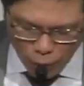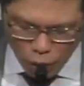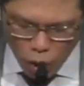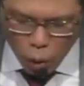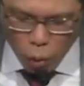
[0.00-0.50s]

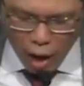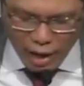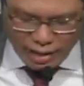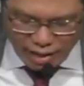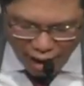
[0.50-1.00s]
在祷
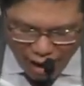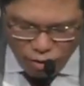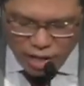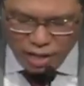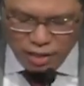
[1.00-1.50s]
告中
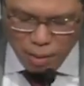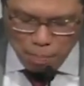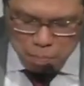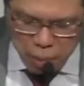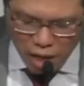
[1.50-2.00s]
一
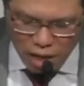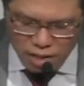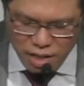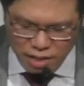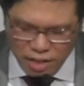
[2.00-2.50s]
起并
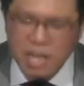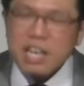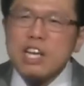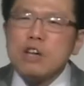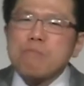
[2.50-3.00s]
肩
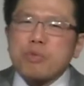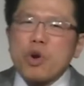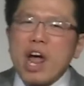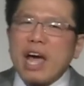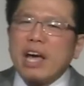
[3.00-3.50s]
承
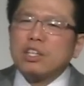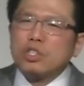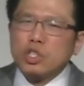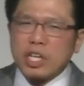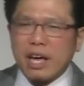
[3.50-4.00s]
中呃
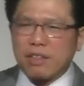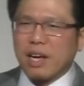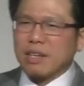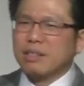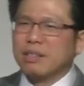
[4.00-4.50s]
承担